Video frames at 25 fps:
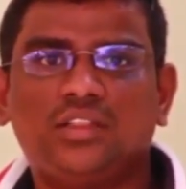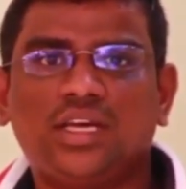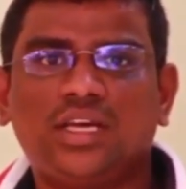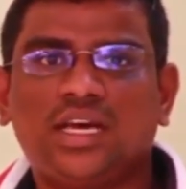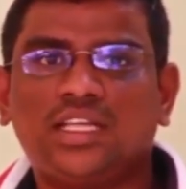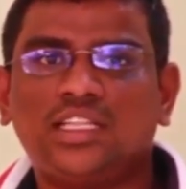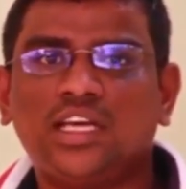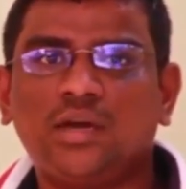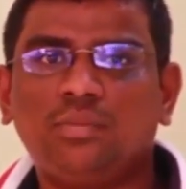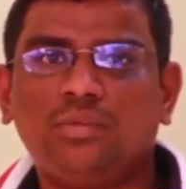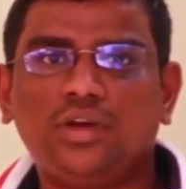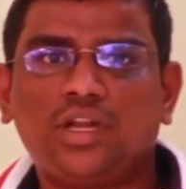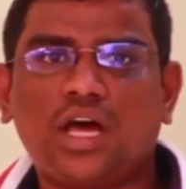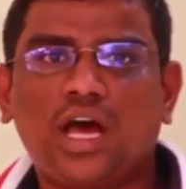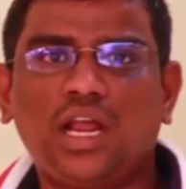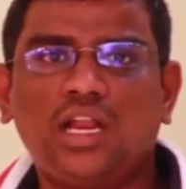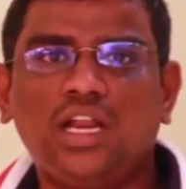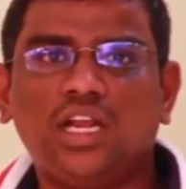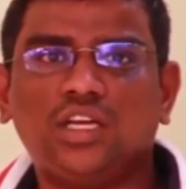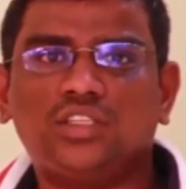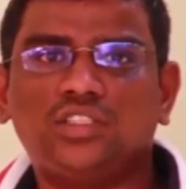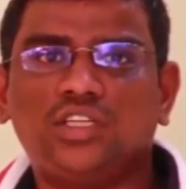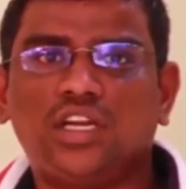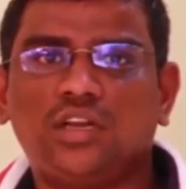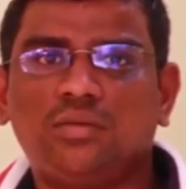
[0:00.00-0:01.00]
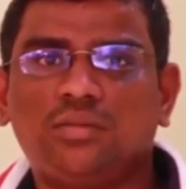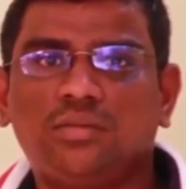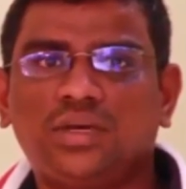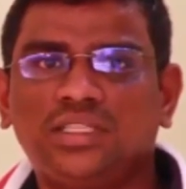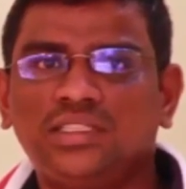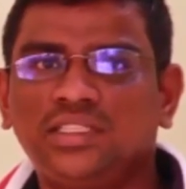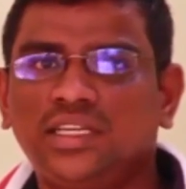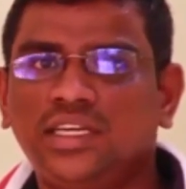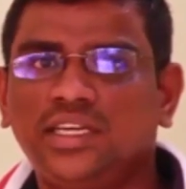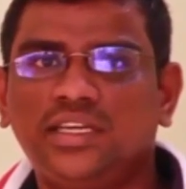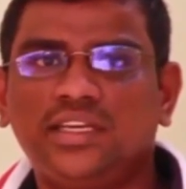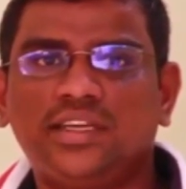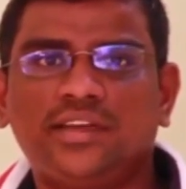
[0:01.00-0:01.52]
దాదాపు నాలుగు లక్షల
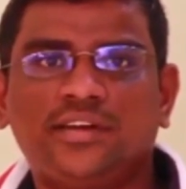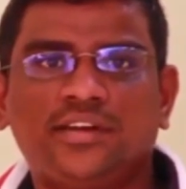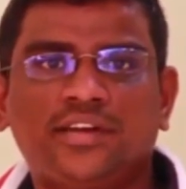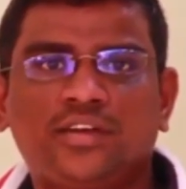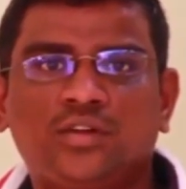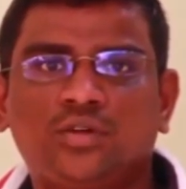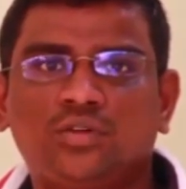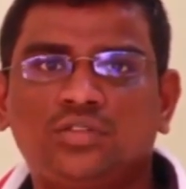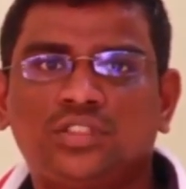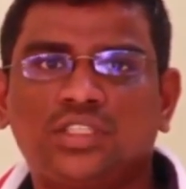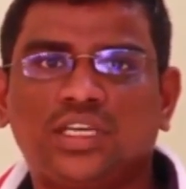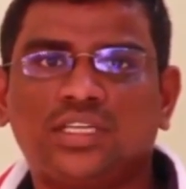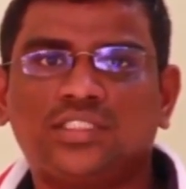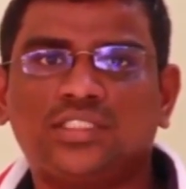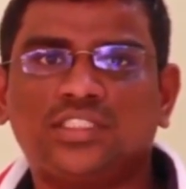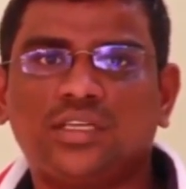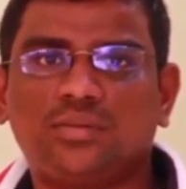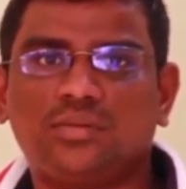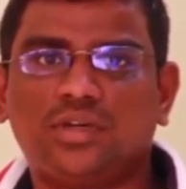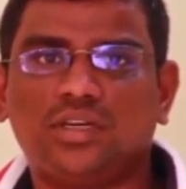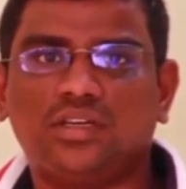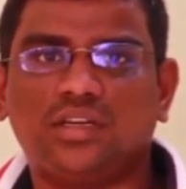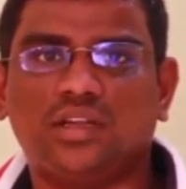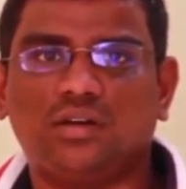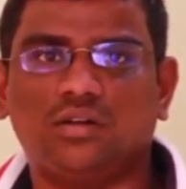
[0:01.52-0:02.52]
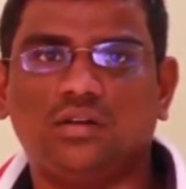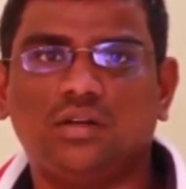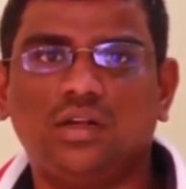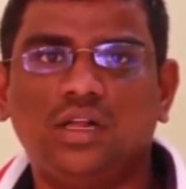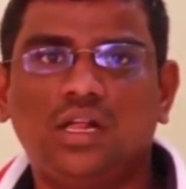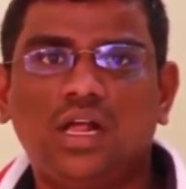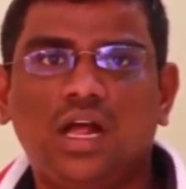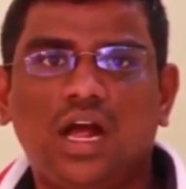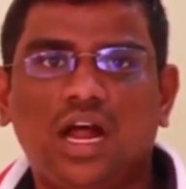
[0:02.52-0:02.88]
మందిని రిక్రూట్ చేస్తామంటున్నారు